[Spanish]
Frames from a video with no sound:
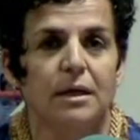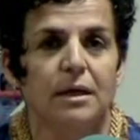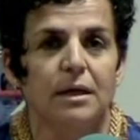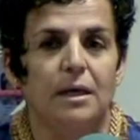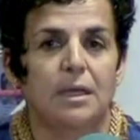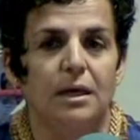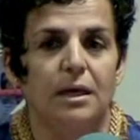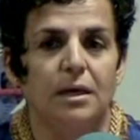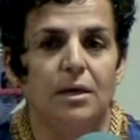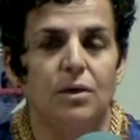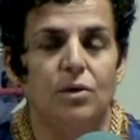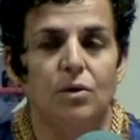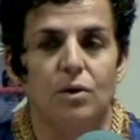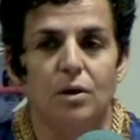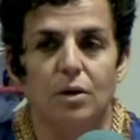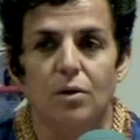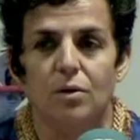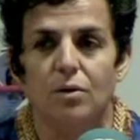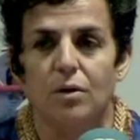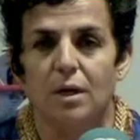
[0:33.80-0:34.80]
y yo
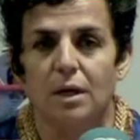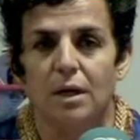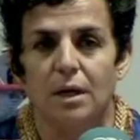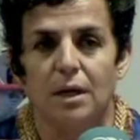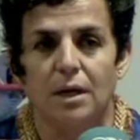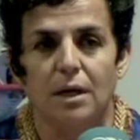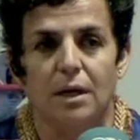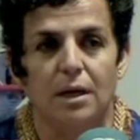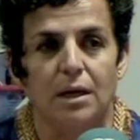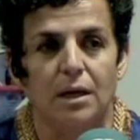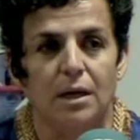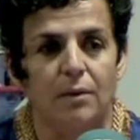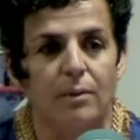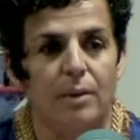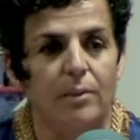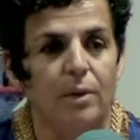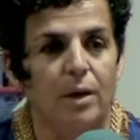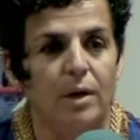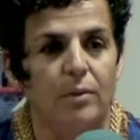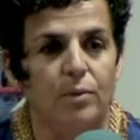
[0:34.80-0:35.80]
creo que,
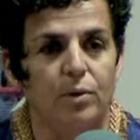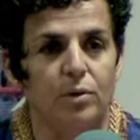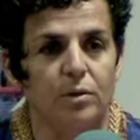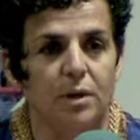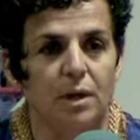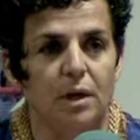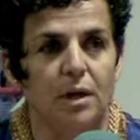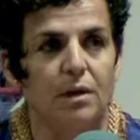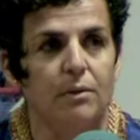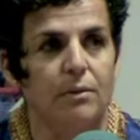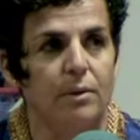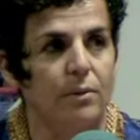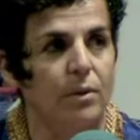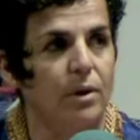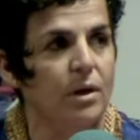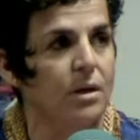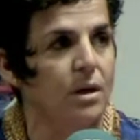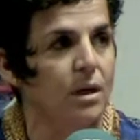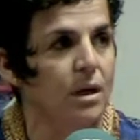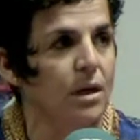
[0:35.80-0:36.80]
vamos a apostar y
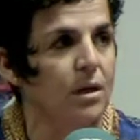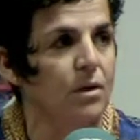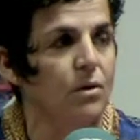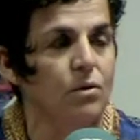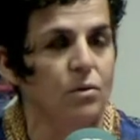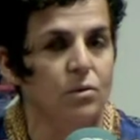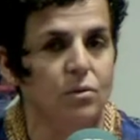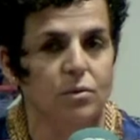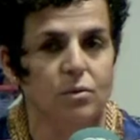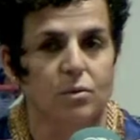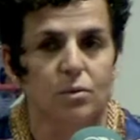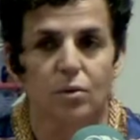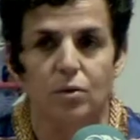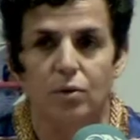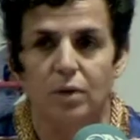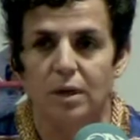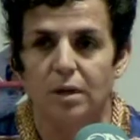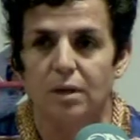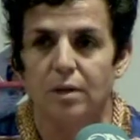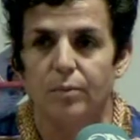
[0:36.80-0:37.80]
vamos a seguir con,
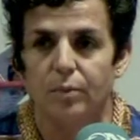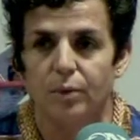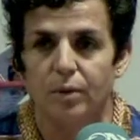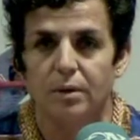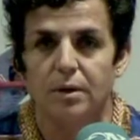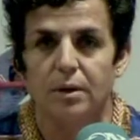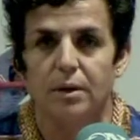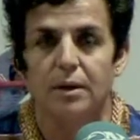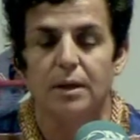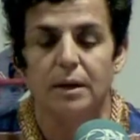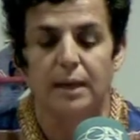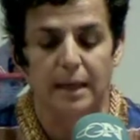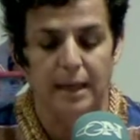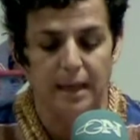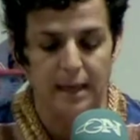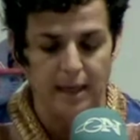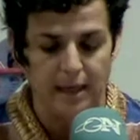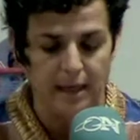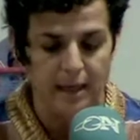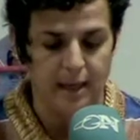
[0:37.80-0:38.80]
esta apuesta.
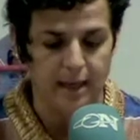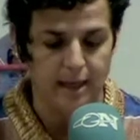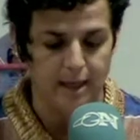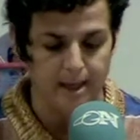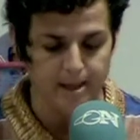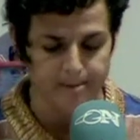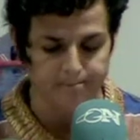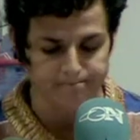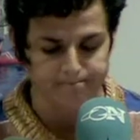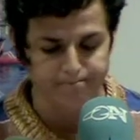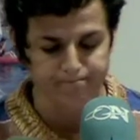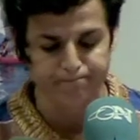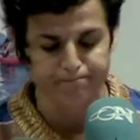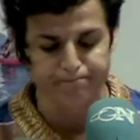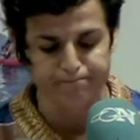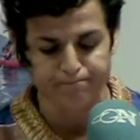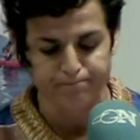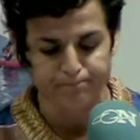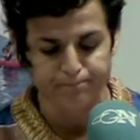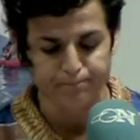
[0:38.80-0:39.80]
Em,
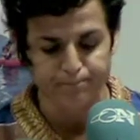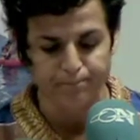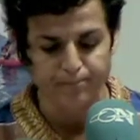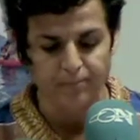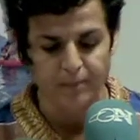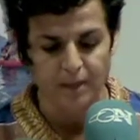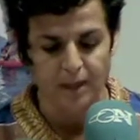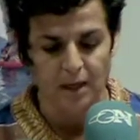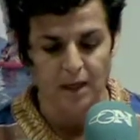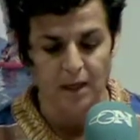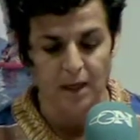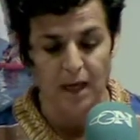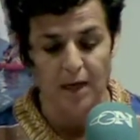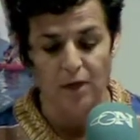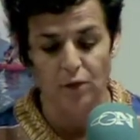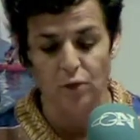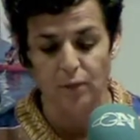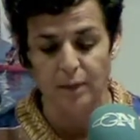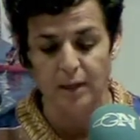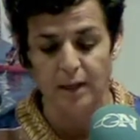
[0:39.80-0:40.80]

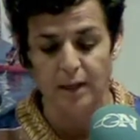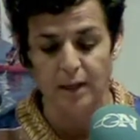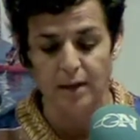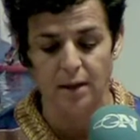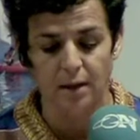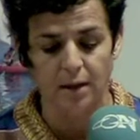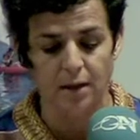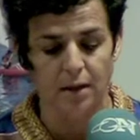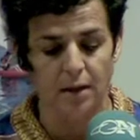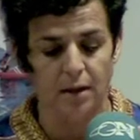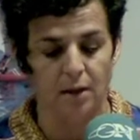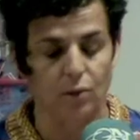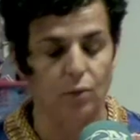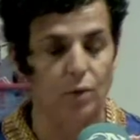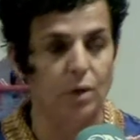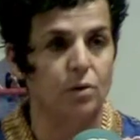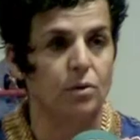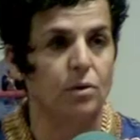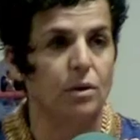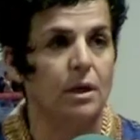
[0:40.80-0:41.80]
hay novedades en
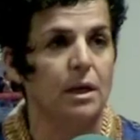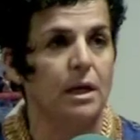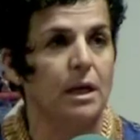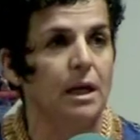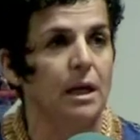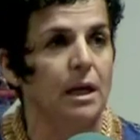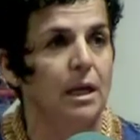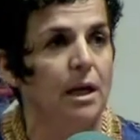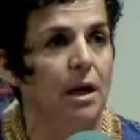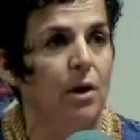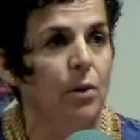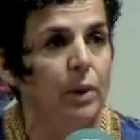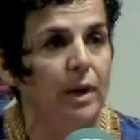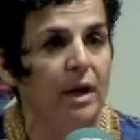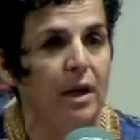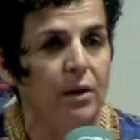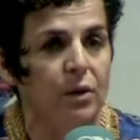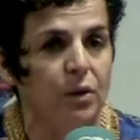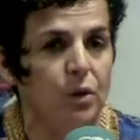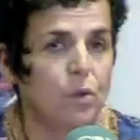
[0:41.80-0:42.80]
cuanto a que la
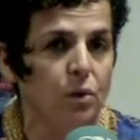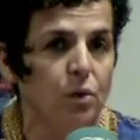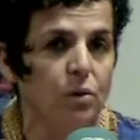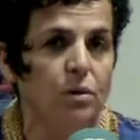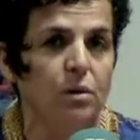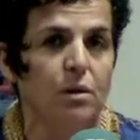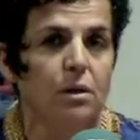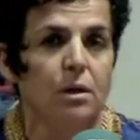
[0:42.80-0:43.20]
ubicación